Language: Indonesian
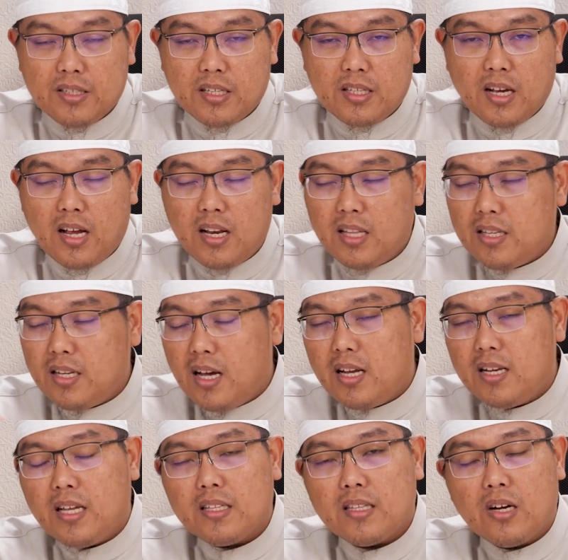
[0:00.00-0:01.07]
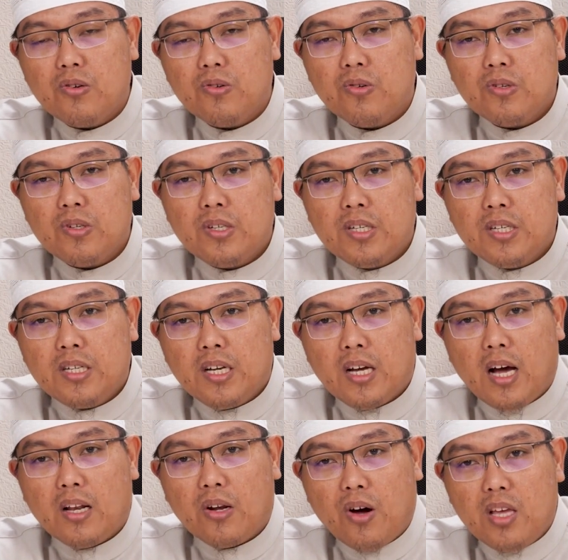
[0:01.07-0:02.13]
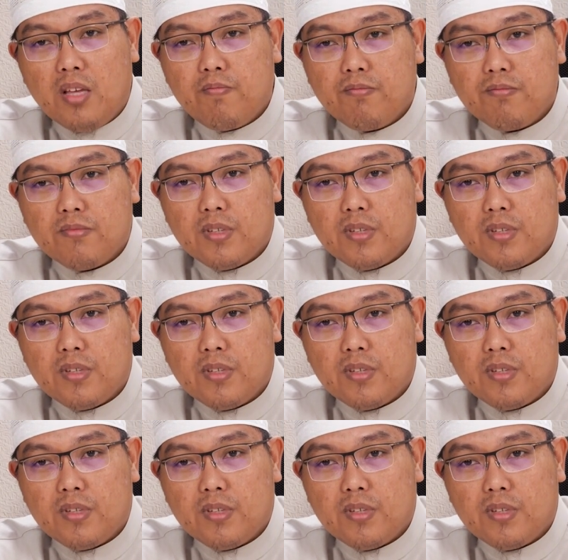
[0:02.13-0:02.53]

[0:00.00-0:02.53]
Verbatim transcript: Katakanlah tidak ada yang tahu al ghaib